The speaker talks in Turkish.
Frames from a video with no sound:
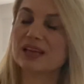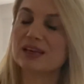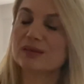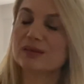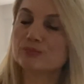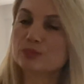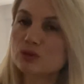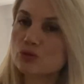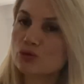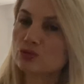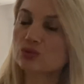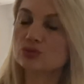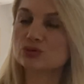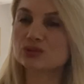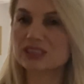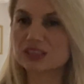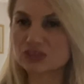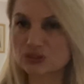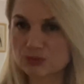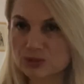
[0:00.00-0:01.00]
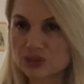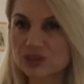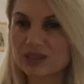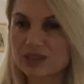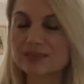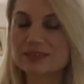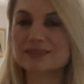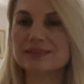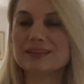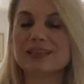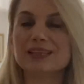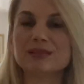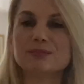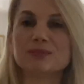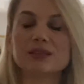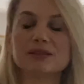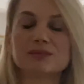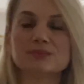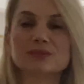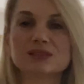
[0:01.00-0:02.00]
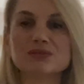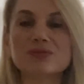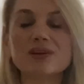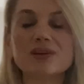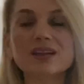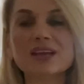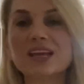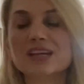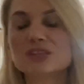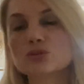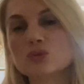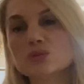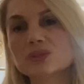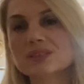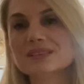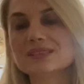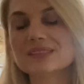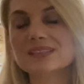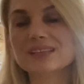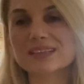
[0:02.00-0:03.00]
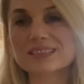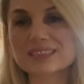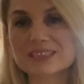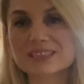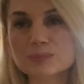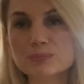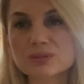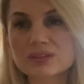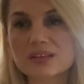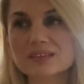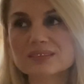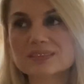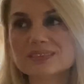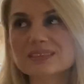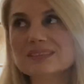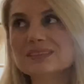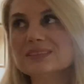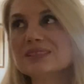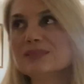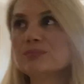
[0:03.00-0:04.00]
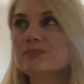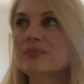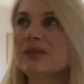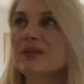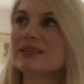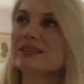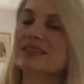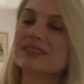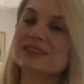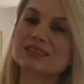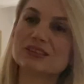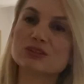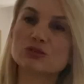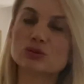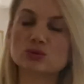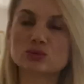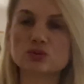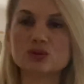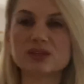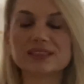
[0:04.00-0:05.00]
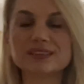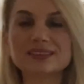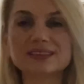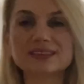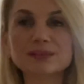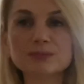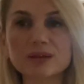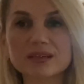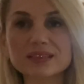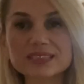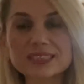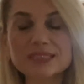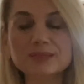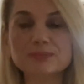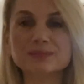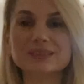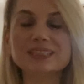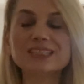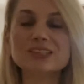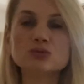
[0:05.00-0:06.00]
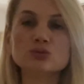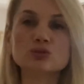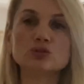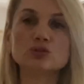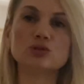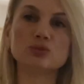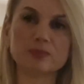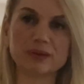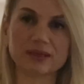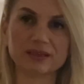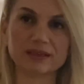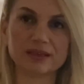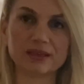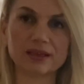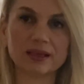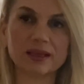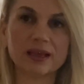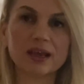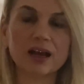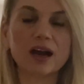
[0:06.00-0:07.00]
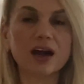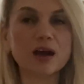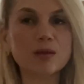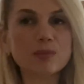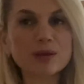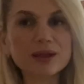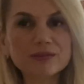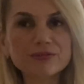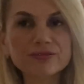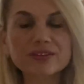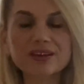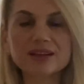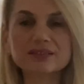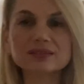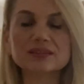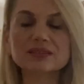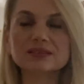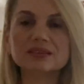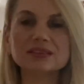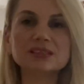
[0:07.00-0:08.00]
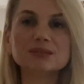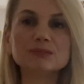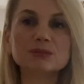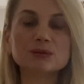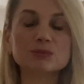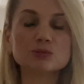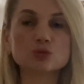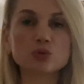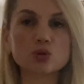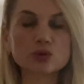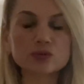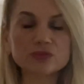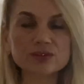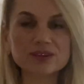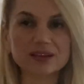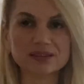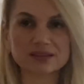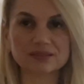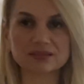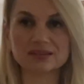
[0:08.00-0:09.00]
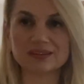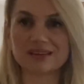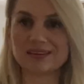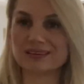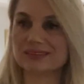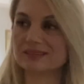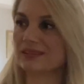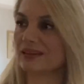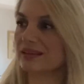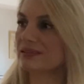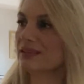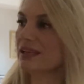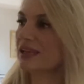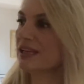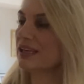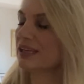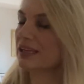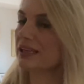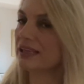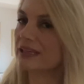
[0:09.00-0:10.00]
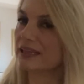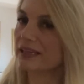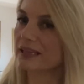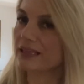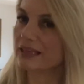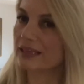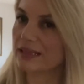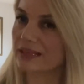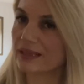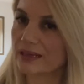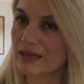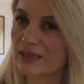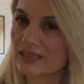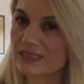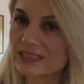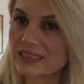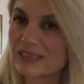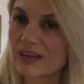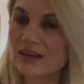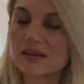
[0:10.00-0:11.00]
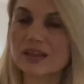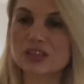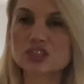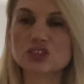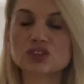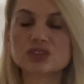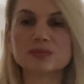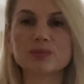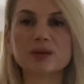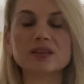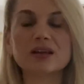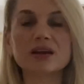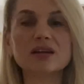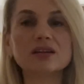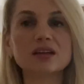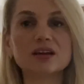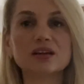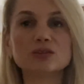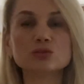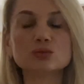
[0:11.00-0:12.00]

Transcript: Biliyorsunuz geçmişten de deneyimlerimiz var. Dolayısıyla hani yapılandırırım ben kesin gözüyle gideyim alayım diye düşünmeyin. Ama ev fiyatları dediğim gibi doğru fiyatlardan e, iyi araştırmalarla